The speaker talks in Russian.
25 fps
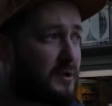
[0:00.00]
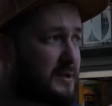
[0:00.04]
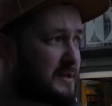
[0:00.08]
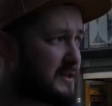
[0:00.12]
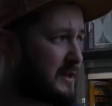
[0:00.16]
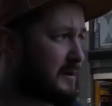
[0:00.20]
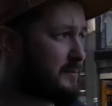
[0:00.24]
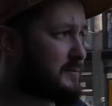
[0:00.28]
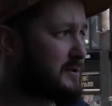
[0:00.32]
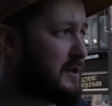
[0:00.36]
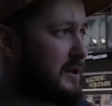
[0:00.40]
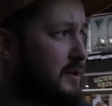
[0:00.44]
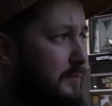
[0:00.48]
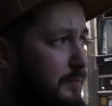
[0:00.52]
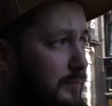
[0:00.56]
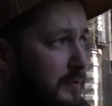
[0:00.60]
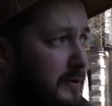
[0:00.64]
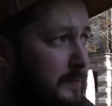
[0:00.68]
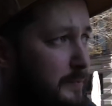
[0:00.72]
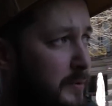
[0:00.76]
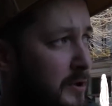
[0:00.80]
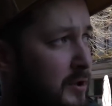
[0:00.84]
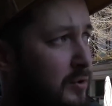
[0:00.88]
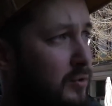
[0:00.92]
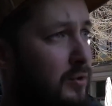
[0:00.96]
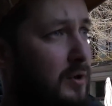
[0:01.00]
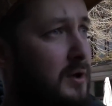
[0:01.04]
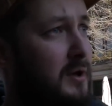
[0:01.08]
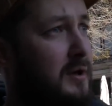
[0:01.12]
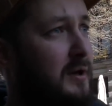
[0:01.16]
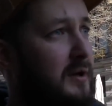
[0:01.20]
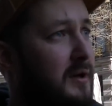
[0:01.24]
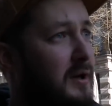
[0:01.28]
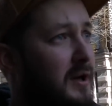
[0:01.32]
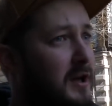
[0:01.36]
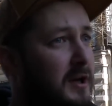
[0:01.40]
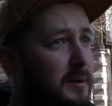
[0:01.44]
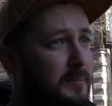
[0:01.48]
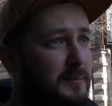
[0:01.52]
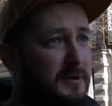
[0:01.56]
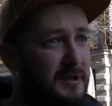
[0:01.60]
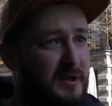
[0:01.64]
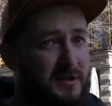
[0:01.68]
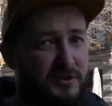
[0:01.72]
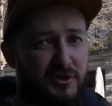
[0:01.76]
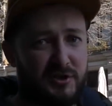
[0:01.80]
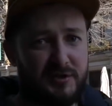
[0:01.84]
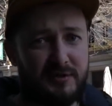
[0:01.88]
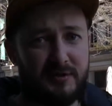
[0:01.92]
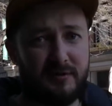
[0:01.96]
На самом деле прикольно. Мне,
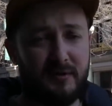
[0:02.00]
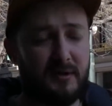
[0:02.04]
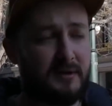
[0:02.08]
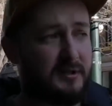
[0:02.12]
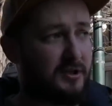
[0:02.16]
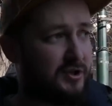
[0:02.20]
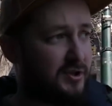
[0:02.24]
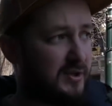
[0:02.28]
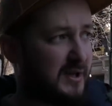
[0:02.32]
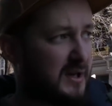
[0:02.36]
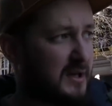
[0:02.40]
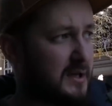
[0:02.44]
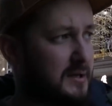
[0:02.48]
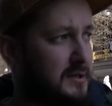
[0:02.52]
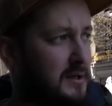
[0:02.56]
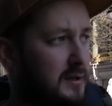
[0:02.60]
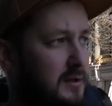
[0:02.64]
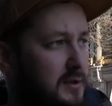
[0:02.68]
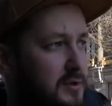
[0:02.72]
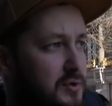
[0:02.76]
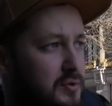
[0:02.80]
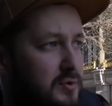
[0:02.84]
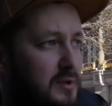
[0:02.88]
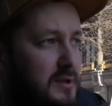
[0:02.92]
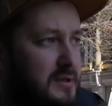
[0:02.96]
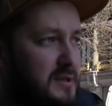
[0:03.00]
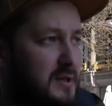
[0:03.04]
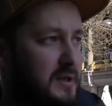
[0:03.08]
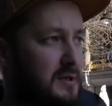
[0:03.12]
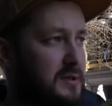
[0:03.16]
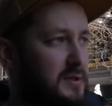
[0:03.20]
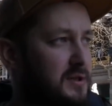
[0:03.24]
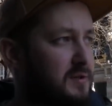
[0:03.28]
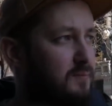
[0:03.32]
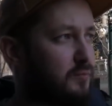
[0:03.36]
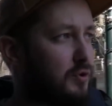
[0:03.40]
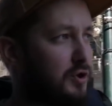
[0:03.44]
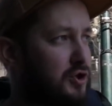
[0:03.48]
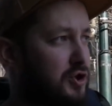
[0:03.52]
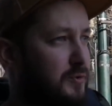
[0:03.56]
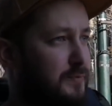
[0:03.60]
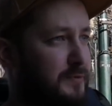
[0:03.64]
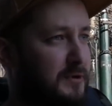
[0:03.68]
честно говоря, даже захотелось сюда сходить больше,